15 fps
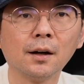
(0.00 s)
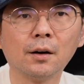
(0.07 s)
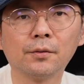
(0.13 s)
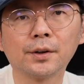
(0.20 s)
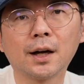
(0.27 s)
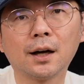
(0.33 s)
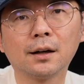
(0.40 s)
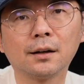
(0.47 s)
好，
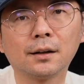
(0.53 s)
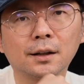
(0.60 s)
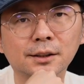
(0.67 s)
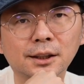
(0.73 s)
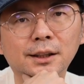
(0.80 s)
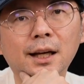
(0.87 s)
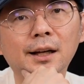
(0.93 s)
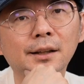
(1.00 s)
那而
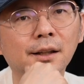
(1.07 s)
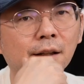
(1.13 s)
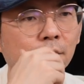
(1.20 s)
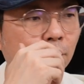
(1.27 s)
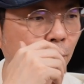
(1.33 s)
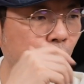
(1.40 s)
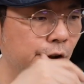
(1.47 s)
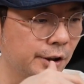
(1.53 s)
且他也
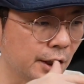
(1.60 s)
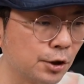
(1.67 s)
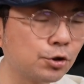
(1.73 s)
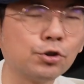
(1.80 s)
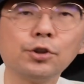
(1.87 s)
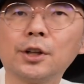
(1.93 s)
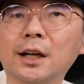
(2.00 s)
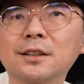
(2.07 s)
去延
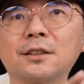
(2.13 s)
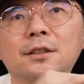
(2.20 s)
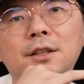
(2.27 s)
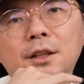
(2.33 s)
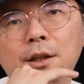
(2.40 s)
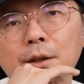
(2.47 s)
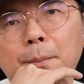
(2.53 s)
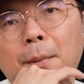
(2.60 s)
续呢他之
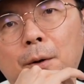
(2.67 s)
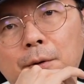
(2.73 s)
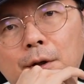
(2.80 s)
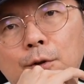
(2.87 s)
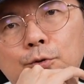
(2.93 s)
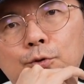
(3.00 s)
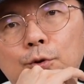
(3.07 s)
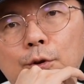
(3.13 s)
前的爆
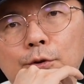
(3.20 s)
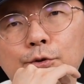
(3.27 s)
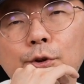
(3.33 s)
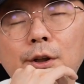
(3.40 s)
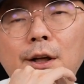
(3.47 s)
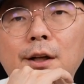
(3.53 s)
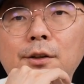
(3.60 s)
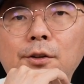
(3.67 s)
料说，
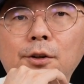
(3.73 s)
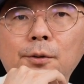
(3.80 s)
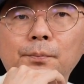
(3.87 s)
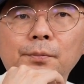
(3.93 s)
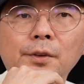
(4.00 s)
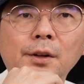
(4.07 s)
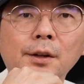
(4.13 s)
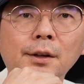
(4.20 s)
虽然哦，
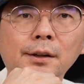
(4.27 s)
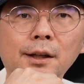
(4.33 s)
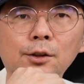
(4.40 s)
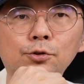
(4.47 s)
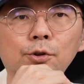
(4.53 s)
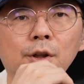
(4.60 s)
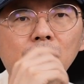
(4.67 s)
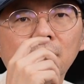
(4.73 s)

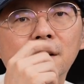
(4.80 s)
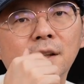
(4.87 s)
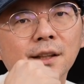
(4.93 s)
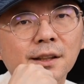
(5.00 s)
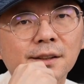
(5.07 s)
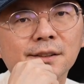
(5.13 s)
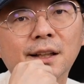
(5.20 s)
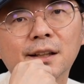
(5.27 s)
他说二零
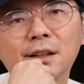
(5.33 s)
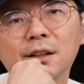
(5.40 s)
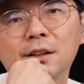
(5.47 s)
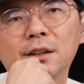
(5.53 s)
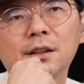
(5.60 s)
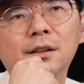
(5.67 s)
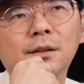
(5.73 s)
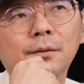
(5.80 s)
二三年
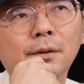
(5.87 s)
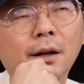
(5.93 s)
呢